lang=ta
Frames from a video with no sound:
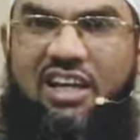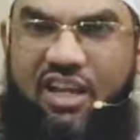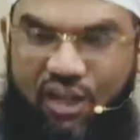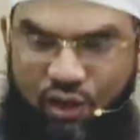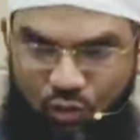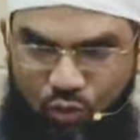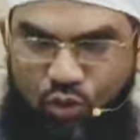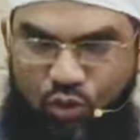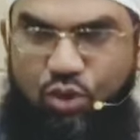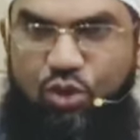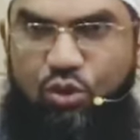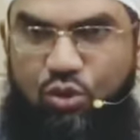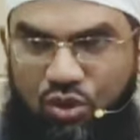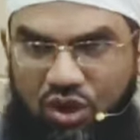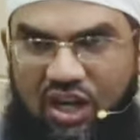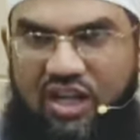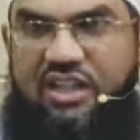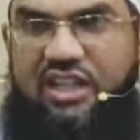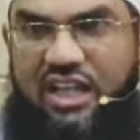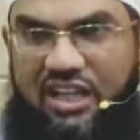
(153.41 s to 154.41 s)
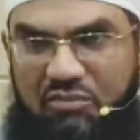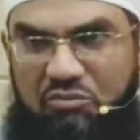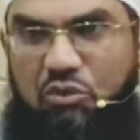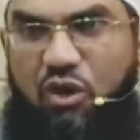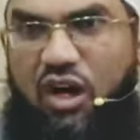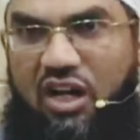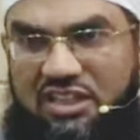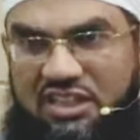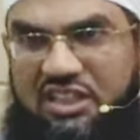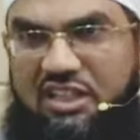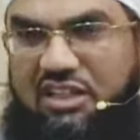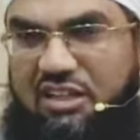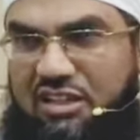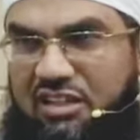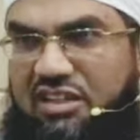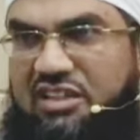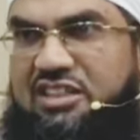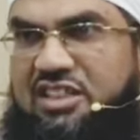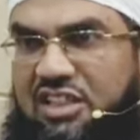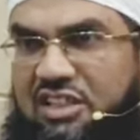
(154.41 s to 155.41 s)
என்ன உங்க ஊர்ல இருந்த
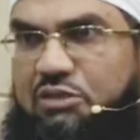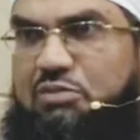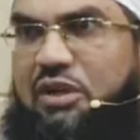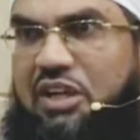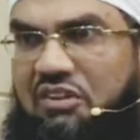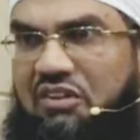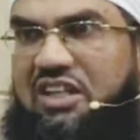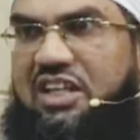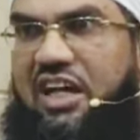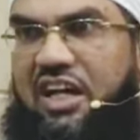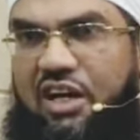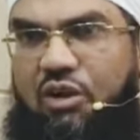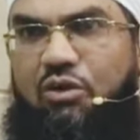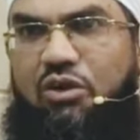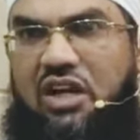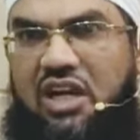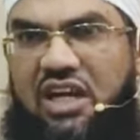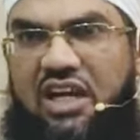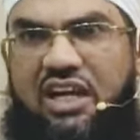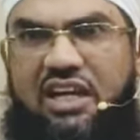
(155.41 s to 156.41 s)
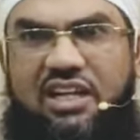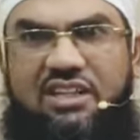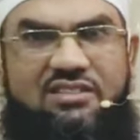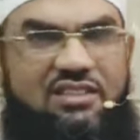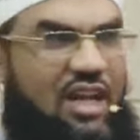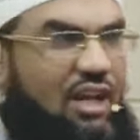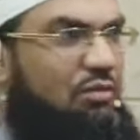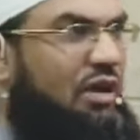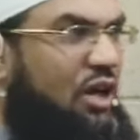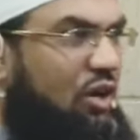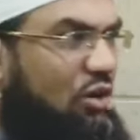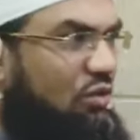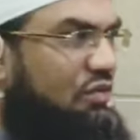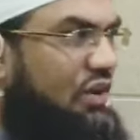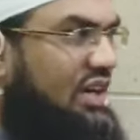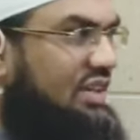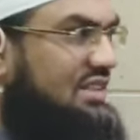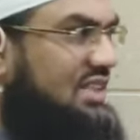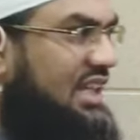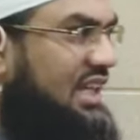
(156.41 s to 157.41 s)
ஹிஜ்ரத் பண்ணி வந்தாங்க அவங்க சல்மானுல்
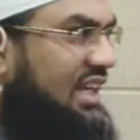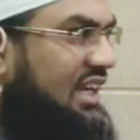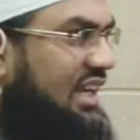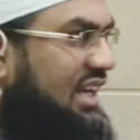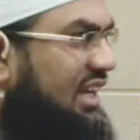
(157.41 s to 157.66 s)
பாரிசி